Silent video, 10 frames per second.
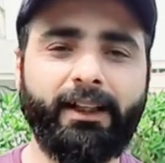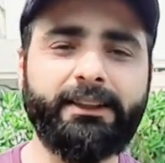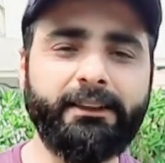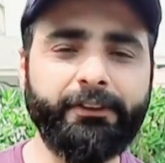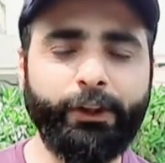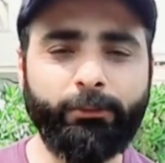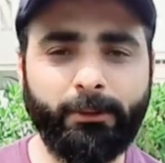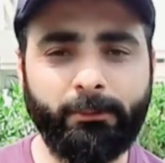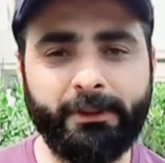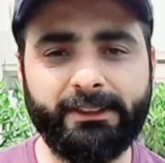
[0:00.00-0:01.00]
आज की वीडियो में
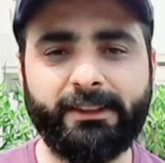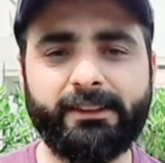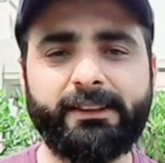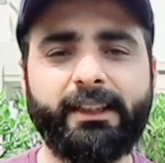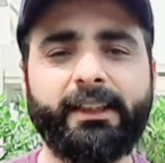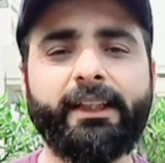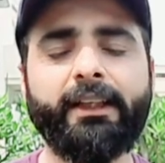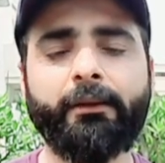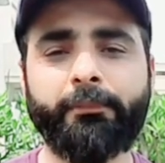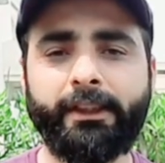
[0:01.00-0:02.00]
हम डिस्कस करेंगे
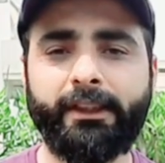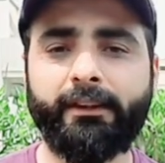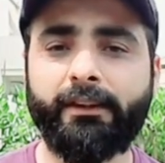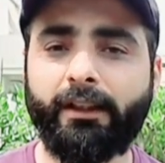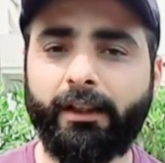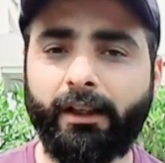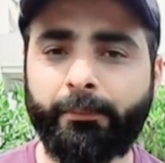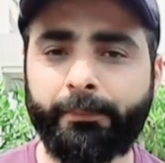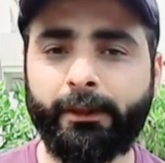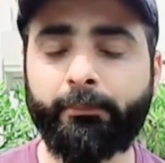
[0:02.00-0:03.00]
हमने
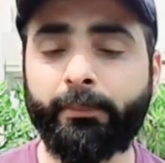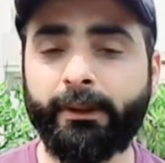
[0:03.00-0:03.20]
अपने